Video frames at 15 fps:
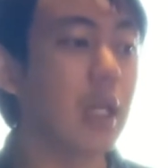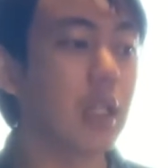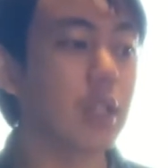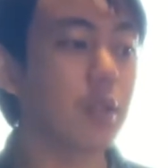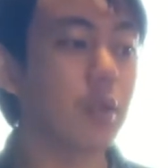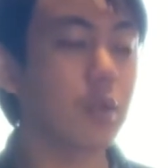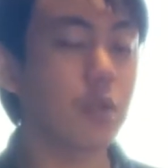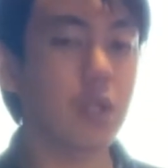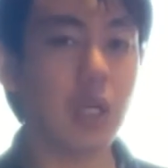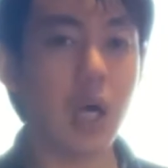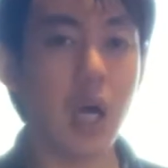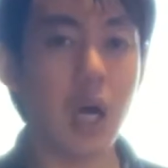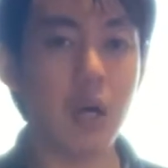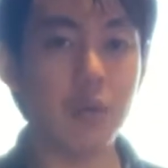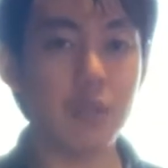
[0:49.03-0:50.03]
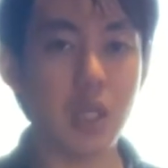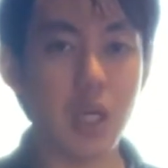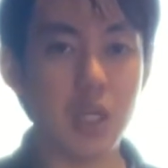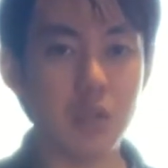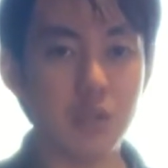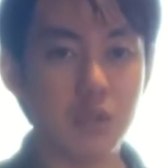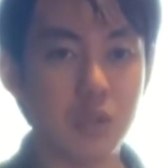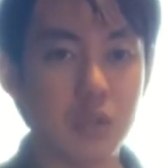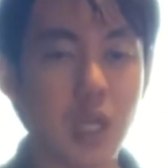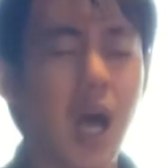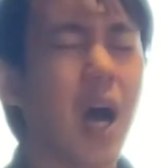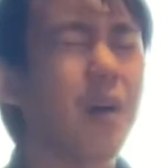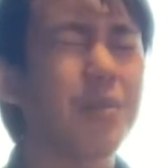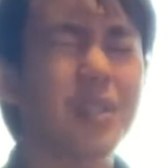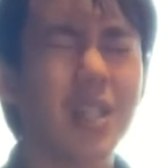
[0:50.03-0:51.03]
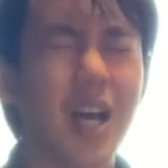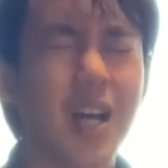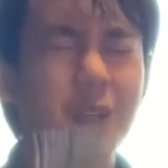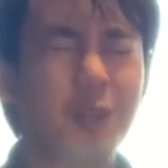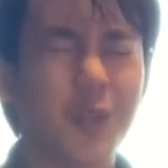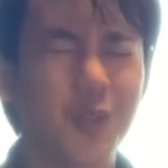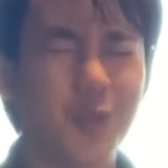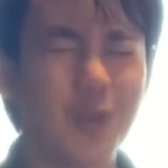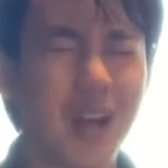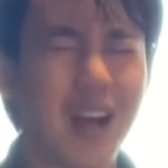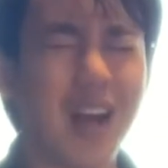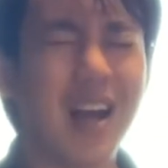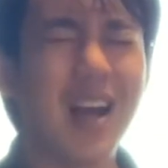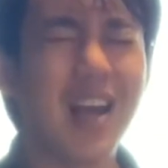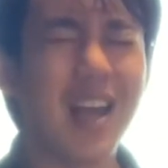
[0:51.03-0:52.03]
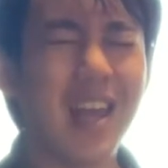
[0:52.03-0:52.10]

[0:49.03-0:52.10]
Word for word: で、その次、ハーフサイクル、サーフサークルは、